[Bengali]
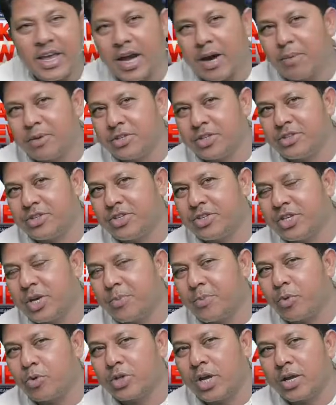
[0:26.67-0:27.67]
এটাই আমাদের
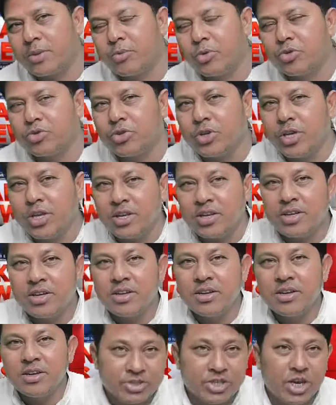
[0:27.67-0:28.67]
দেশের প্রধানমন্ত্রীর
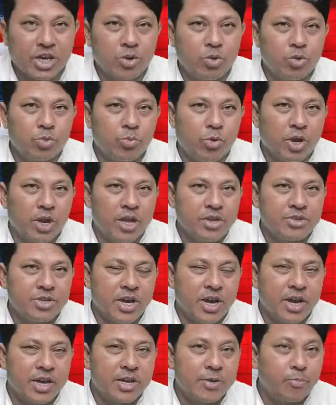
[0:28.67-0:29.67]
আচরণ বলা
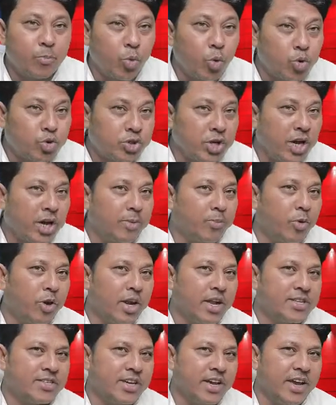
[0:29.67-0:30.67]
যায় প্রচার
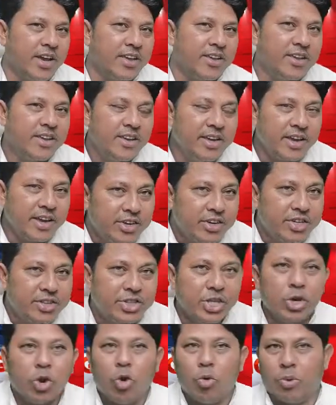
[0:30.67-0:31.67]
বলা যায় এটা
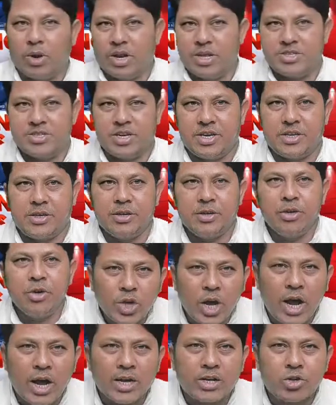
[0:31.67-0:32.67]
নীতিও বলা যায়
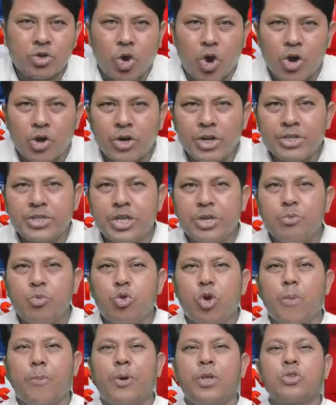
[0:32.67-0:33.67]
গুজরাট কংগ্রেসের
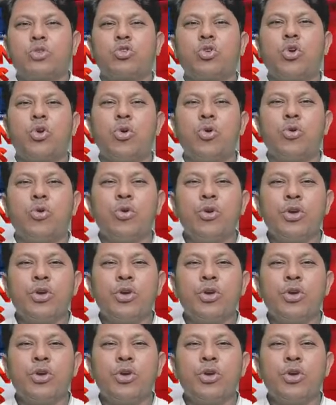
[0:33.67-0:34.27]
মুখপাত্র